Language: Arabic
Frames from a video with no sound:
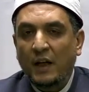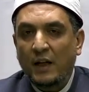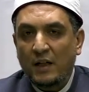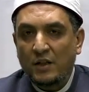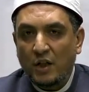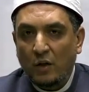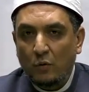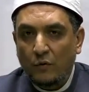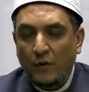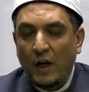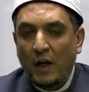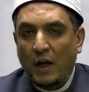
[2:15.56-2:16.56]
إلى الجوف
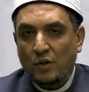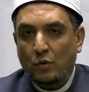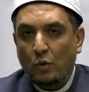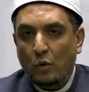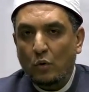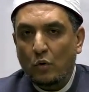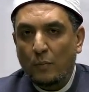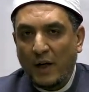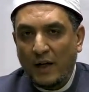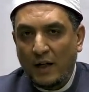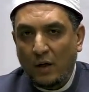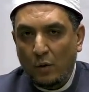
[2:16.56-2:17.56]
أشكركم
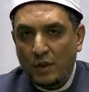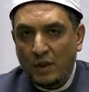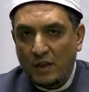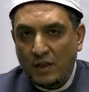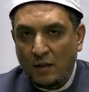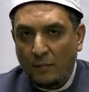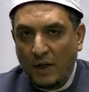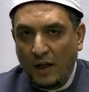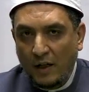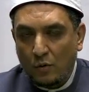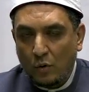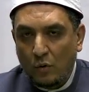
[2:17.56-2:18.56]
على حسن
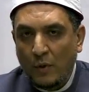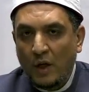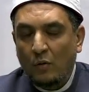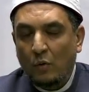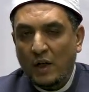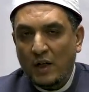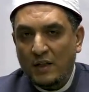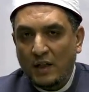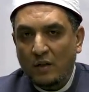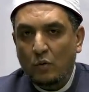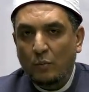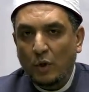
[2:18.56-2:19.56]
استماعكم
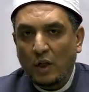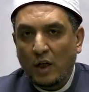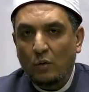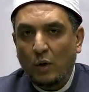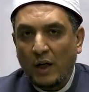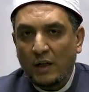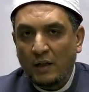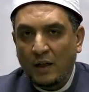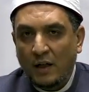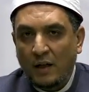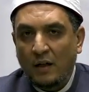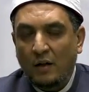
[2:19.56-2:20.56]
وجزاكم الله
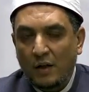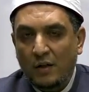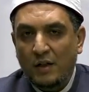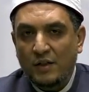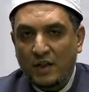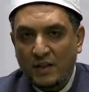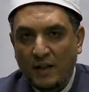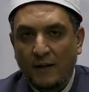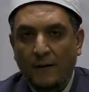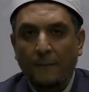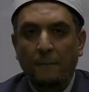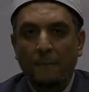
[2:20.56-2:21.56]
عنا خير الجزاء